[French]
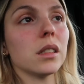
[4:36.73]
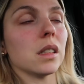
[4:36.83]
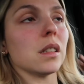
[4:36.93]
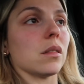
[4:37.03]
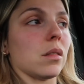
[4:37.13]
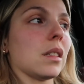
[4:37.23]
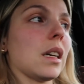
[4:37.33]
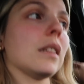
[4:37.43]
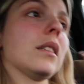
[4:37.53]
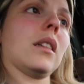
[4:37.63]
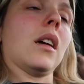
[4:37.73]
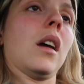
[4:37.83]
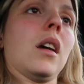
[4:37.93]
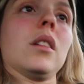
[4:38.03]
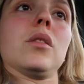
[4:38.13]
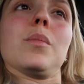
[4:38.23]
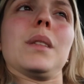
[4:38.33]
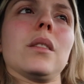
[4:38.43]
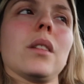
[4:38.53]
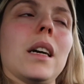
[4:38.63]
des recettes sur
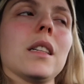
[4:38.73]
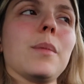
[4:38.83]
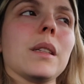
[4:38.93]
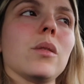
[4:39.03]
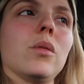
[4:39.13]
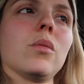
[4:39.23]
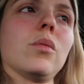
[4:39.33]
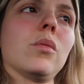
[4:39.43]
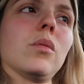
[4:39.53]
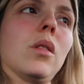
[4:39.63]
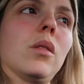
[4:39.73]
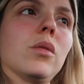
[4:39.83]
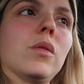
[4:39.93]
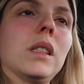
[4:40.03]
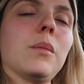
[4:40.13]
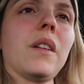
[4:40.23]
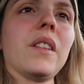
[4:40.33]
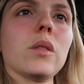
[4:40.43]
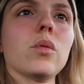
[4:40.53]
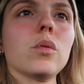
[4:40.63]
Pinterest parce que du coup euh, je finis par
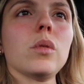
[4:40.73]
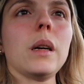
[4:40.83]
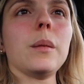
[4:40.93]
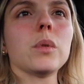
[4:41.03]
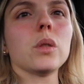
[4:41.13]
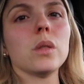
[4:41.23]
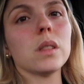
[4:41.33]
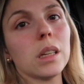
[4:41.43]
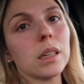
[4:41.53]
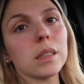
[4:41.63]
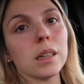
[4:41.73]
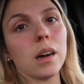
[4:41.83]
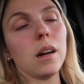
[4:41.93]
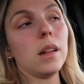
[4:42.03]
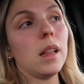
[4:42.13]
faire toujours la même chose, etc.